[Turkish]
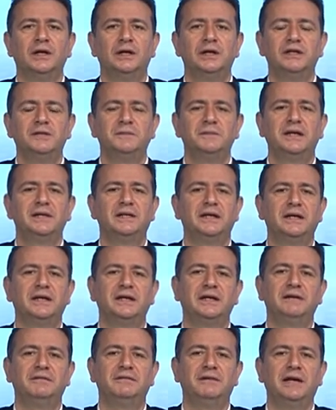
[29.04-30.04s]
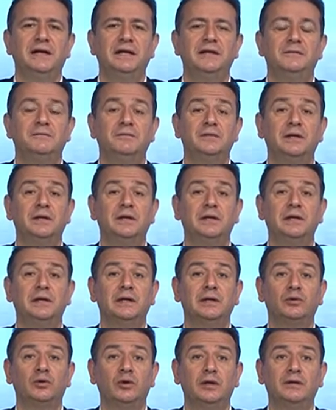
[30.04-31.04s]
27 ay evvel e,
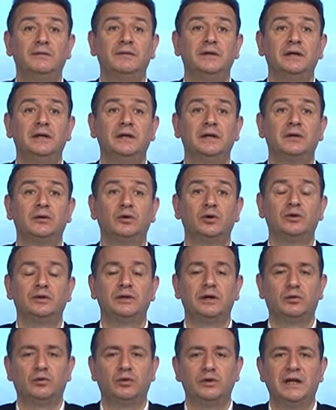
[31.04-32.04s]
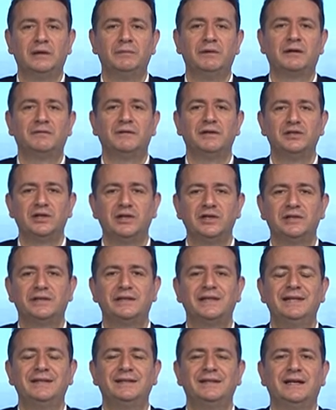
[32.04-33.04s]
görevini kötüye kullanmak ve
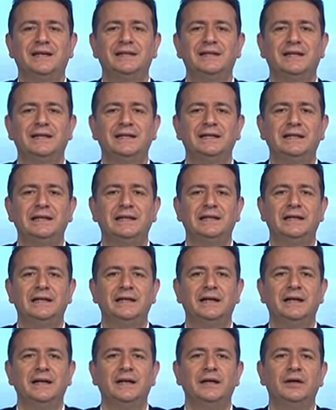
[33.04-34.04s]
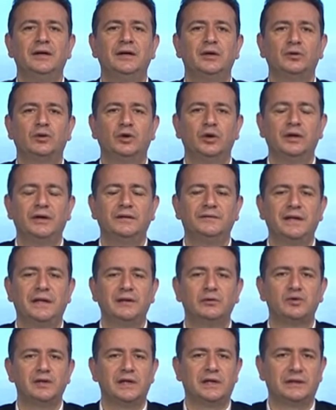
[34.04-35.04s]
çeşitli iddialarla ilgili
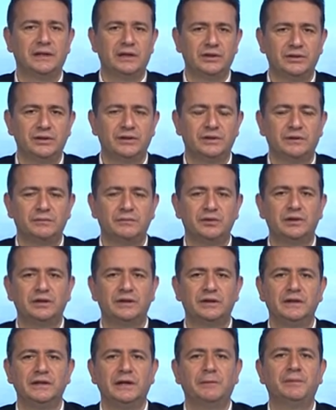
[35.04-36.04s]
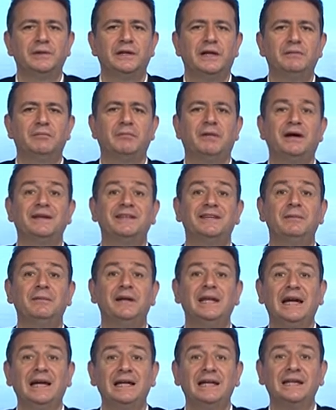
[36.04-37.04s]
görevden uzaklaştırılmıştı. Yapılan
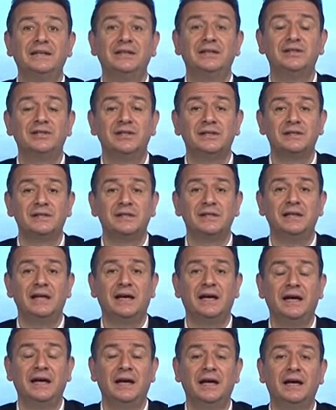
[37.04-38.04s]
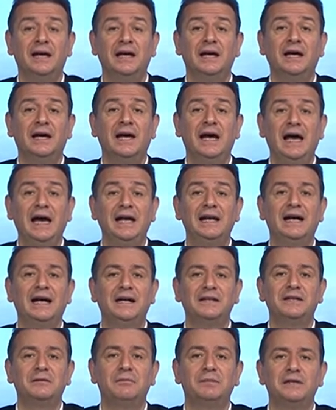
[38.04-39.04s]
mahkemeler neticesinde
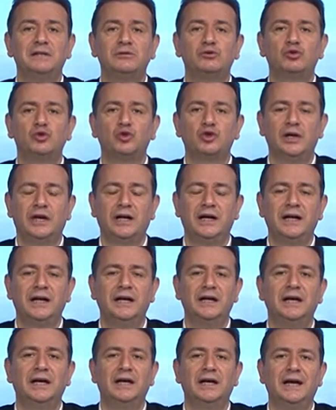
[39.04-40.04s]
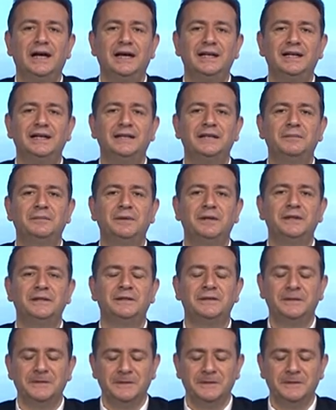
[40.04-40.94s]
herhangi bir suça, herhangi bir